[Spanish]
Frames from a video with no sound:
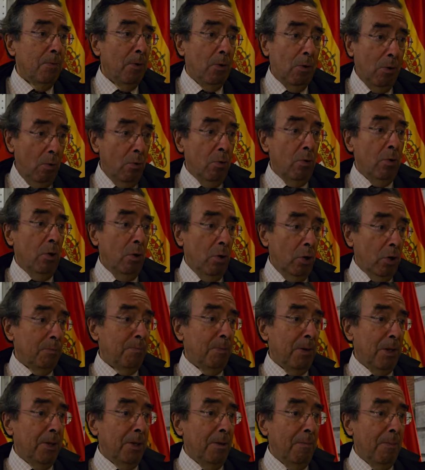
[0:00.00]
un poco uno de
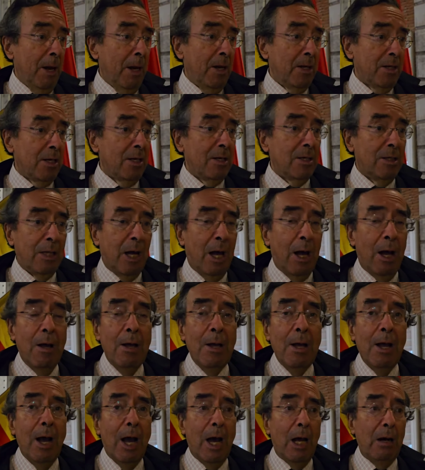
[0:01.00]
los principales que está
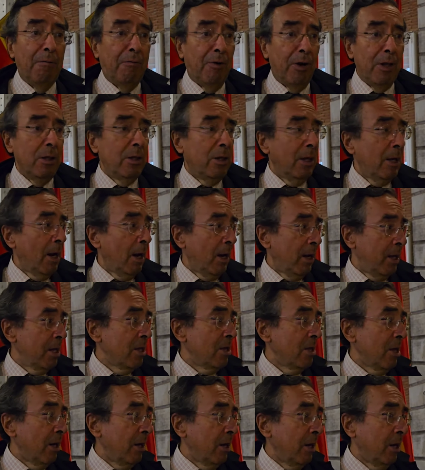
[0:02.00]
al frente de la
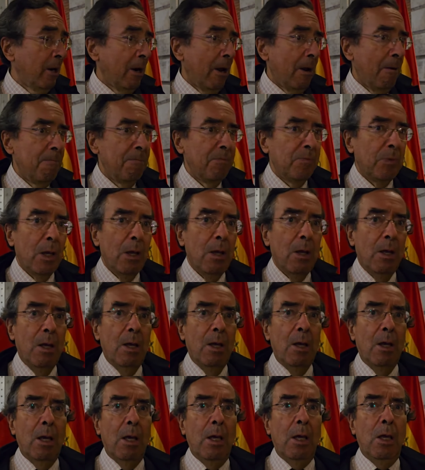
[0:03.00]
leyenda negra,
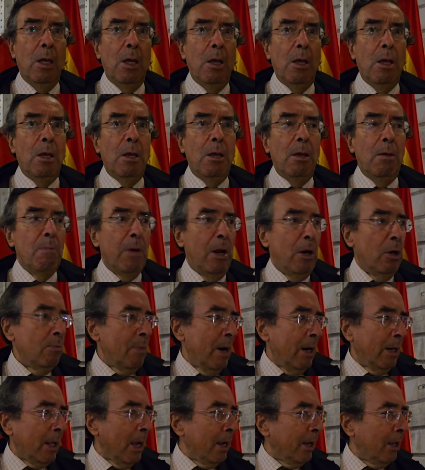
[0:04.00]
y
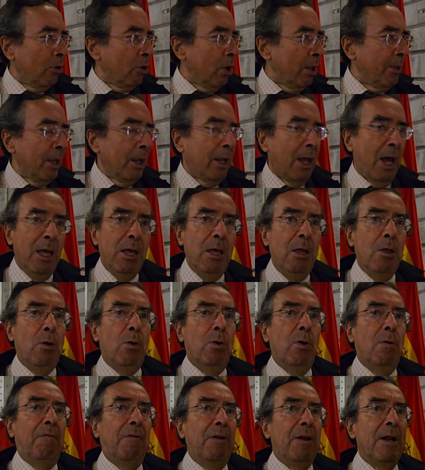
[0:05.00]
menos mal que aquello ha
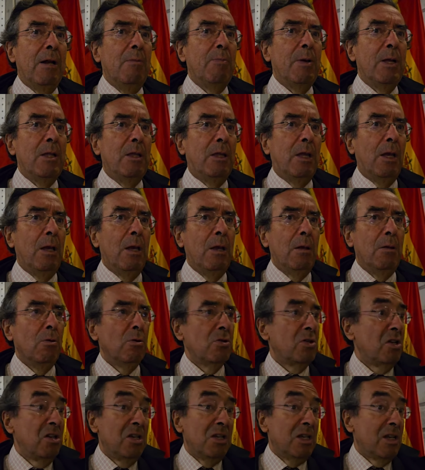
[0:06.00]
decaído finalmente,
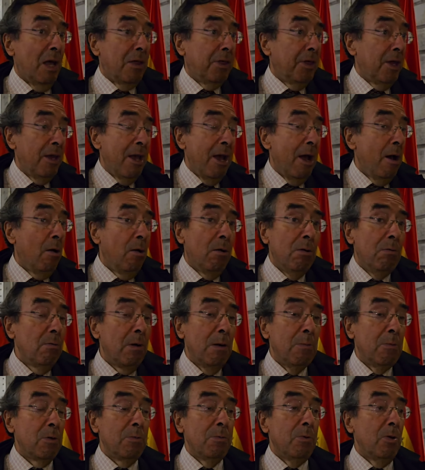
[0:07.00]
no sé si se hace ya, o
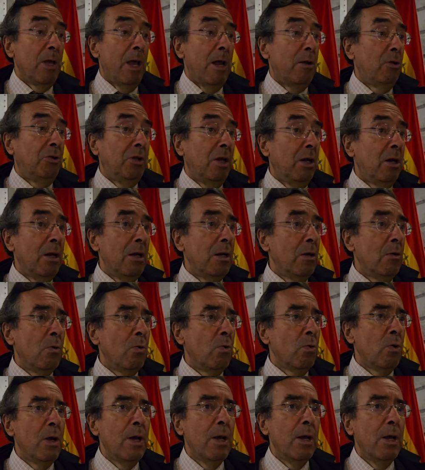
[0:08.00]
vamos, ya no tiene
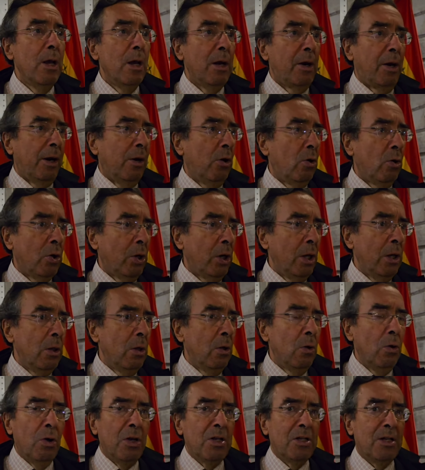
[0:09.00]
ningún
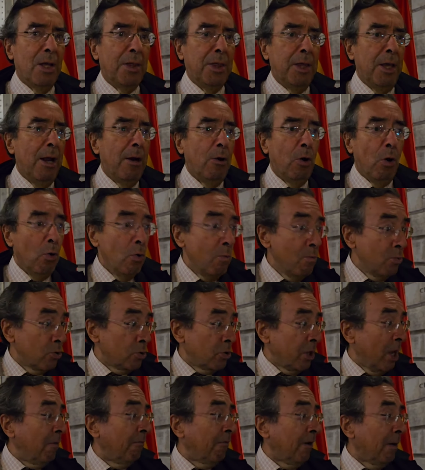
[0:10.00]
recorrido lo que se hacía el
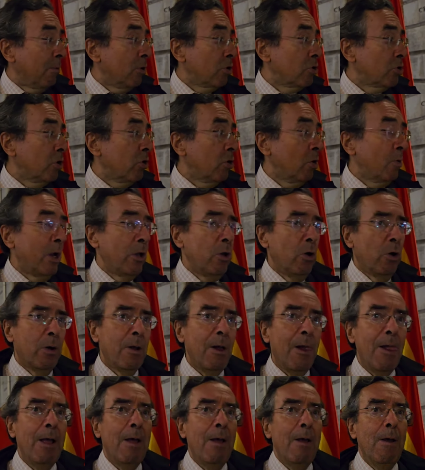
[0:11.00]
Columbus Day famoso en Nueva
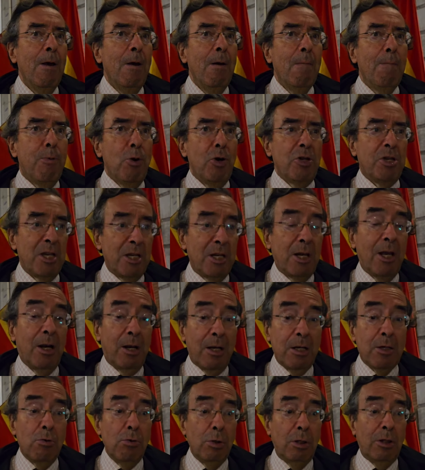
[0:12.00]
York, pues es
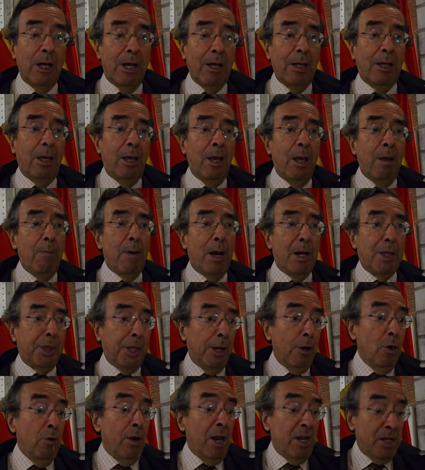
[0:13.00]
que resulta que
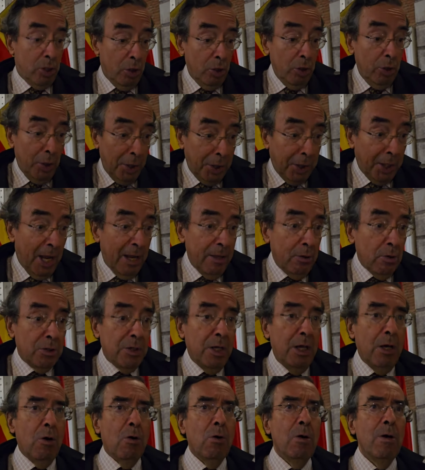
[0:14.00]
Barcelona, y son 12
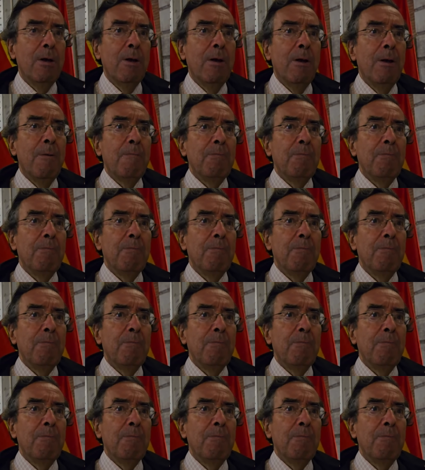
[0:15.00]
años digo,